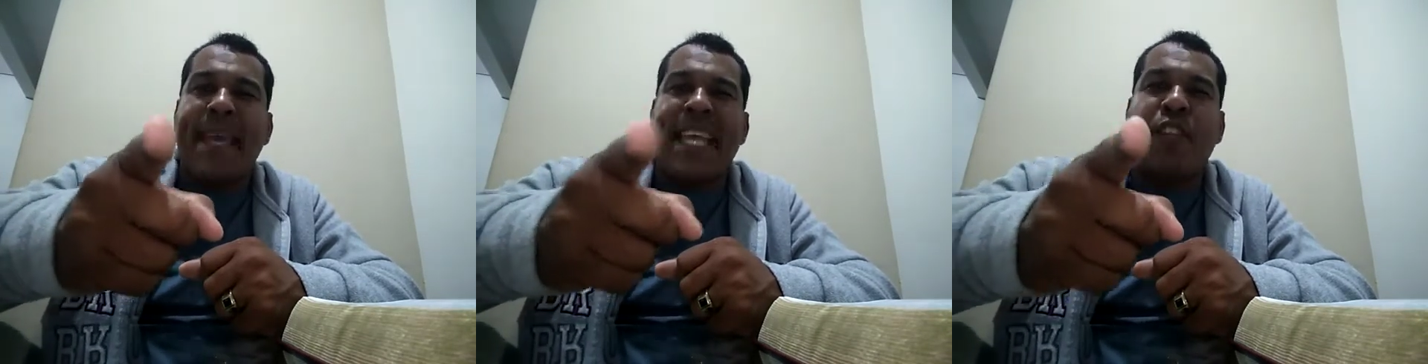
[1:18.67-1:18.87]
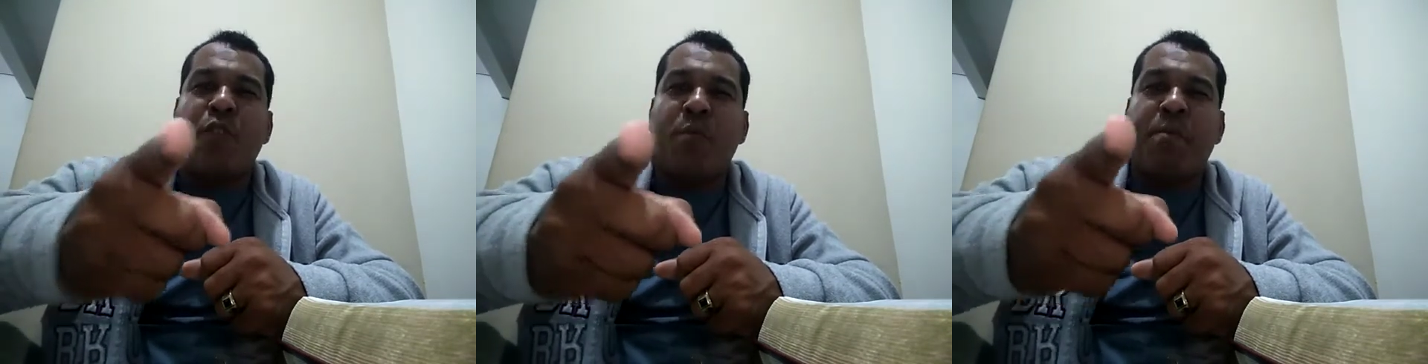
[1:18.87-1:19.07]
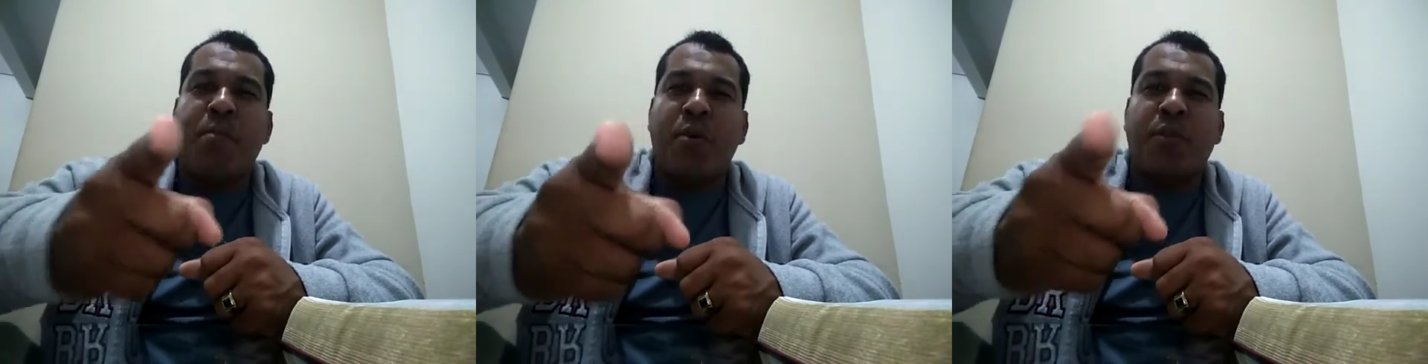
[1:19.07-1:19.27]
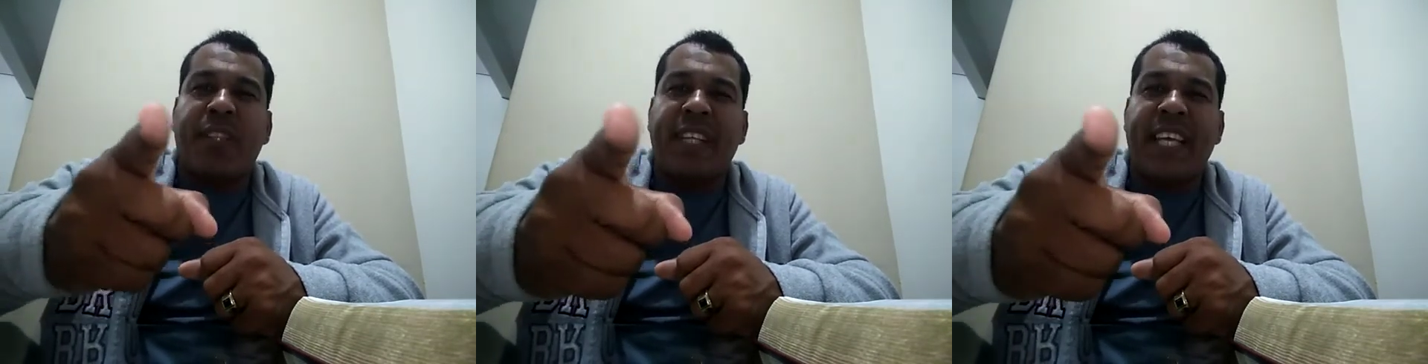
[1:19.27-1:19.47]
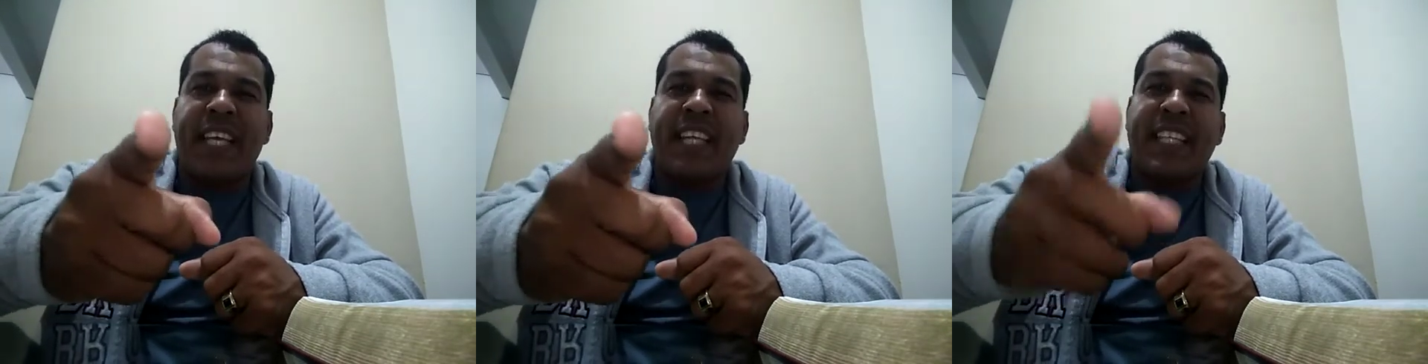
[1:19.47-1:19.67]
pelo
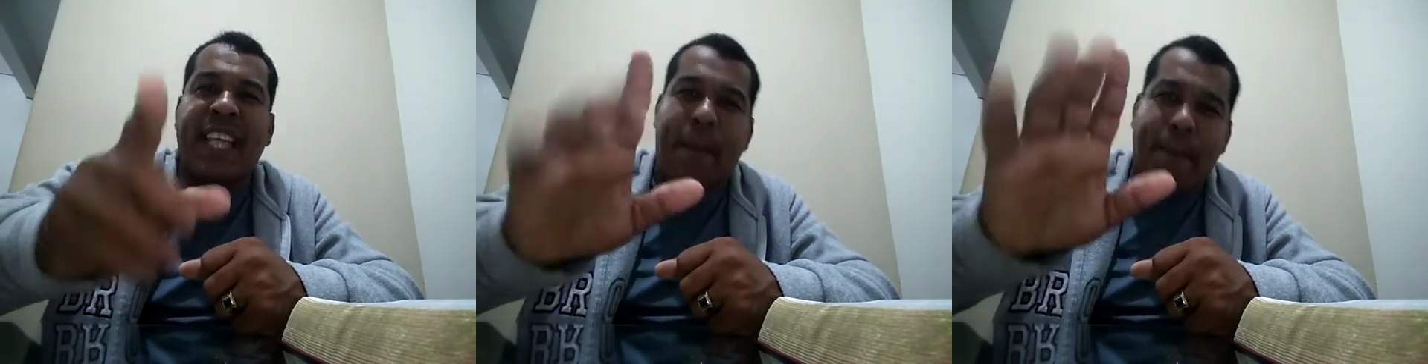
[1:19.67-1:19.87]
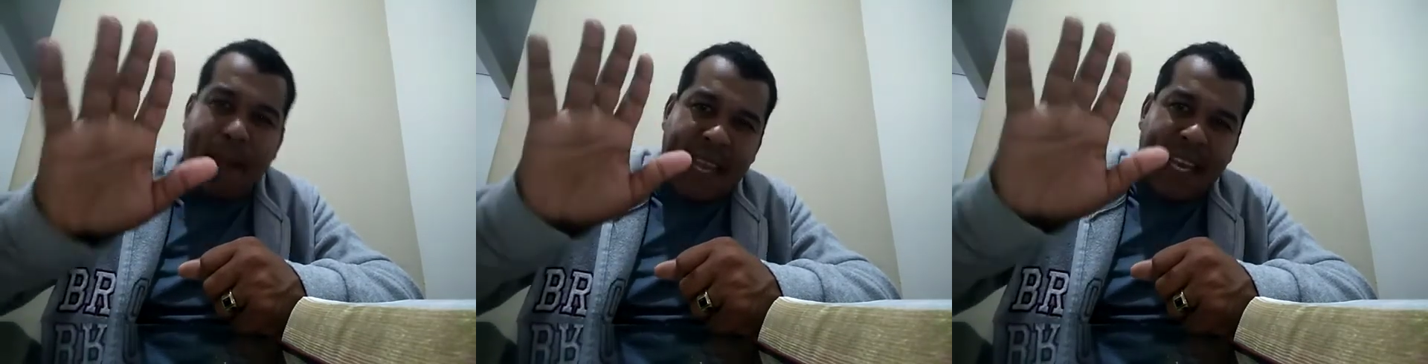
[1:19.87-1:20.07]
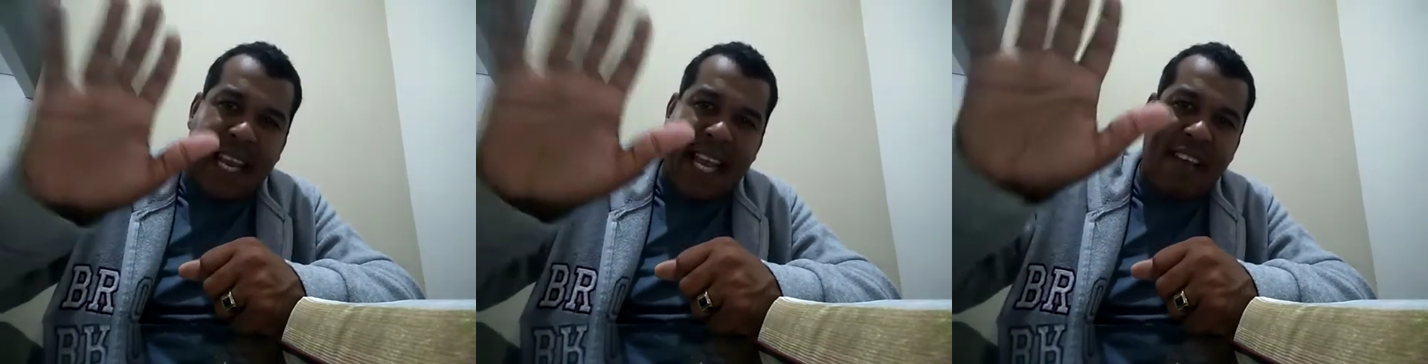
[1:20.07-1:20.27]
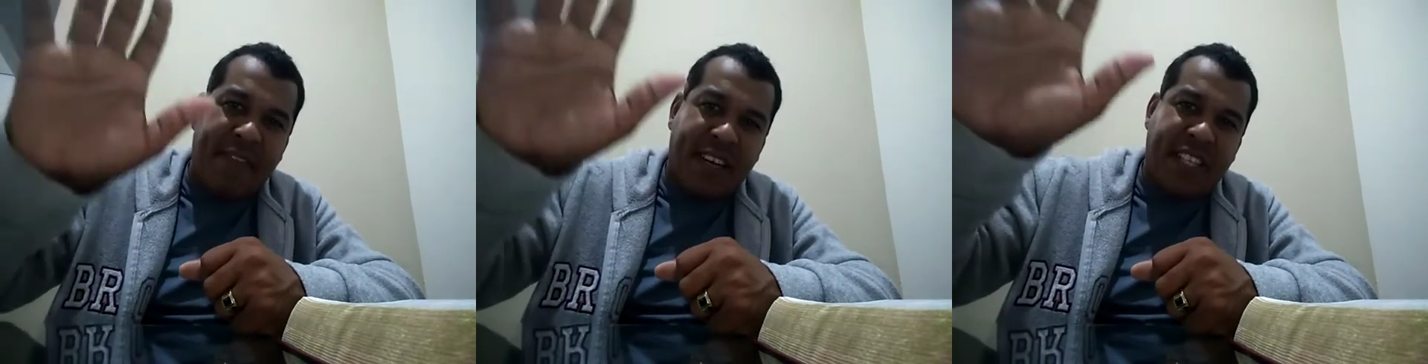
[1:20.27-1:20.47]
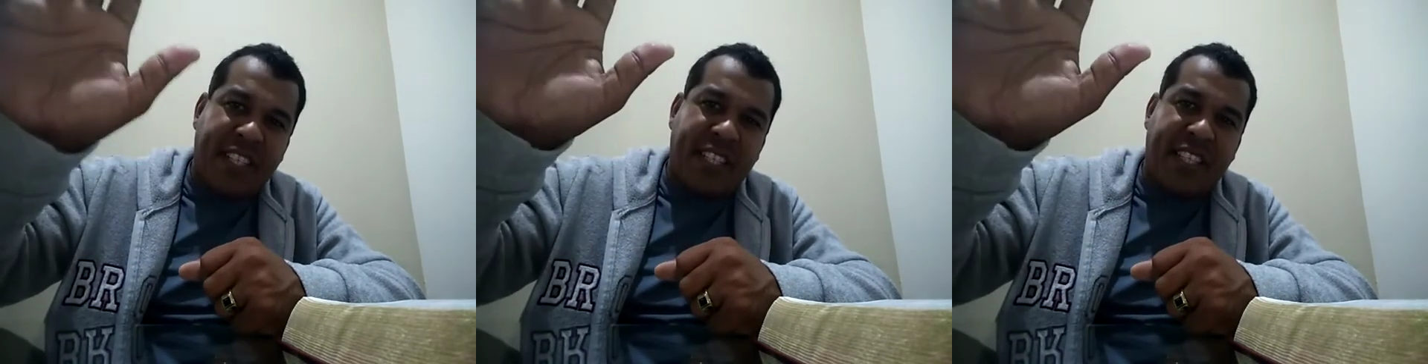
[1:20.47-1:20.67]
poder da
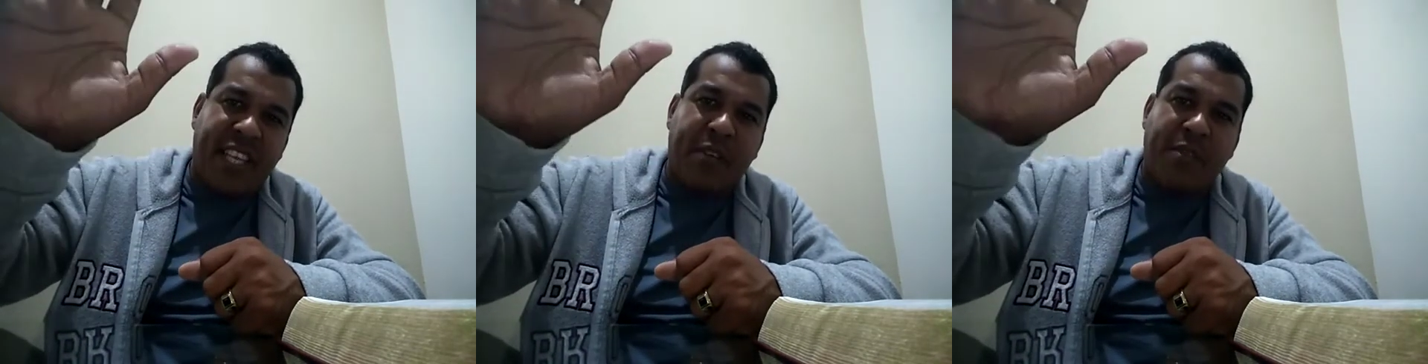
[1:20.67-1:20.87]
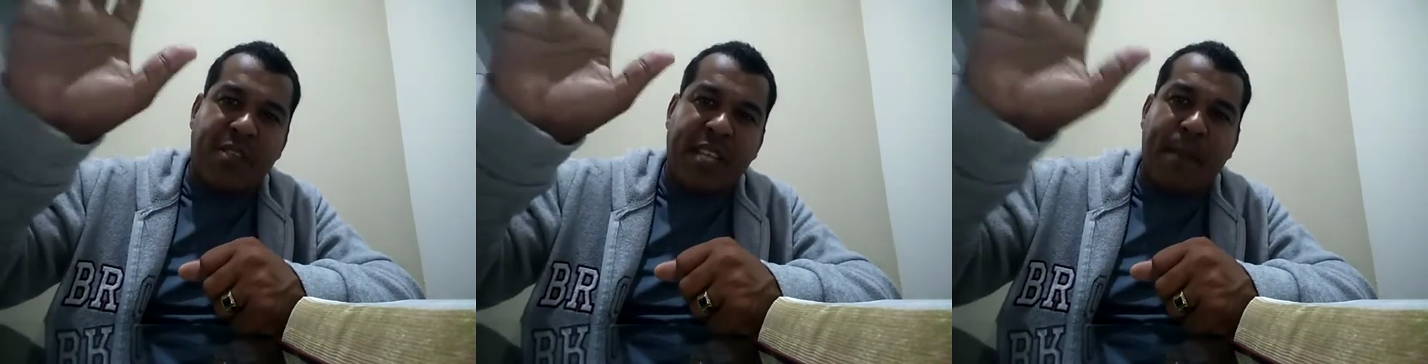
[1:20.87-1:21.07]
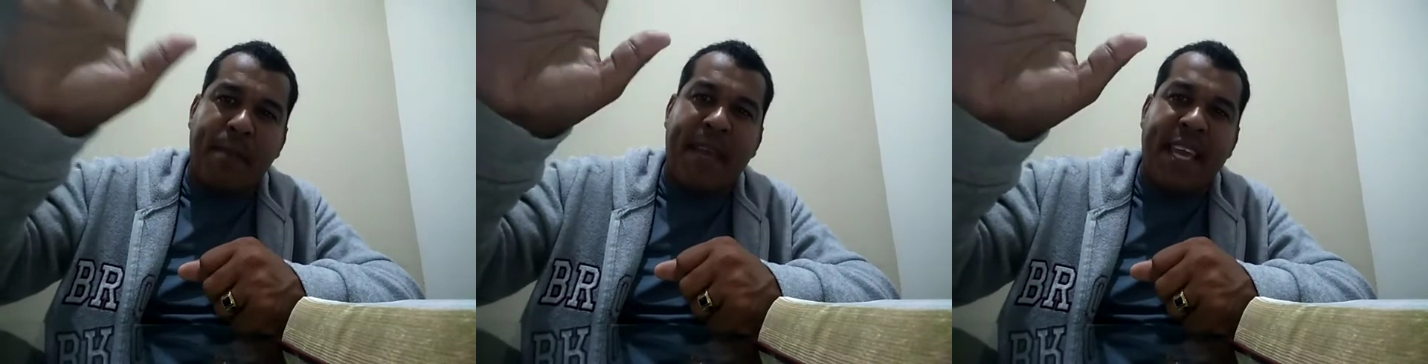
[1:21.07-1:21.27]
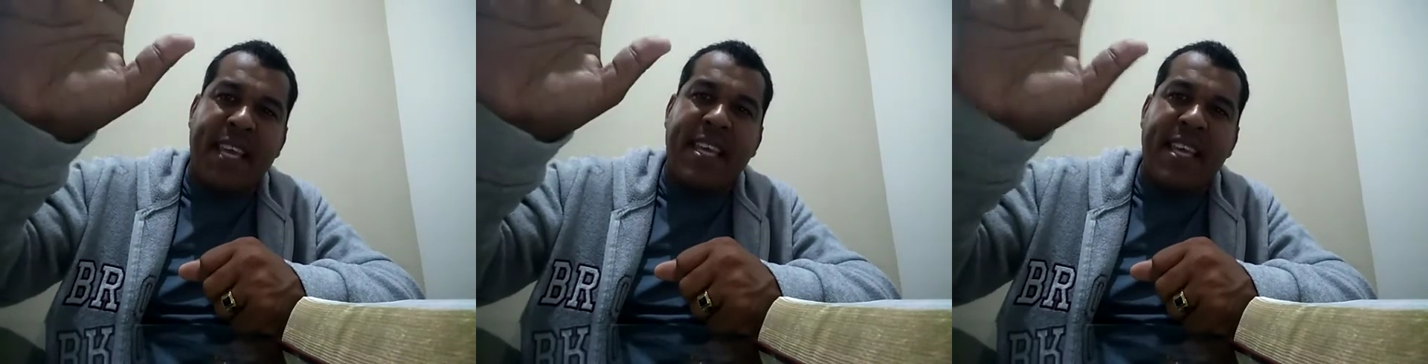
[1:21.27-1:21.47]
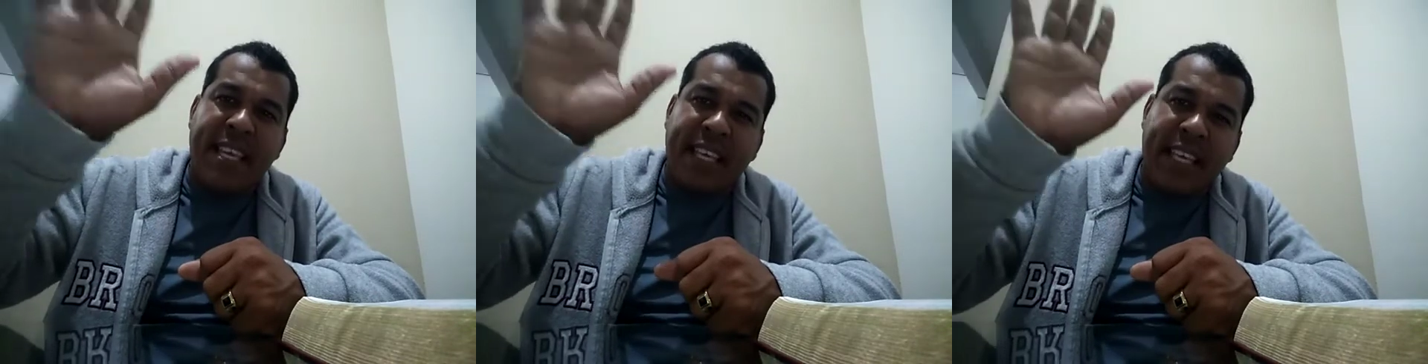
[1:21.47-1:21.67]
palavra de Deus. Amém?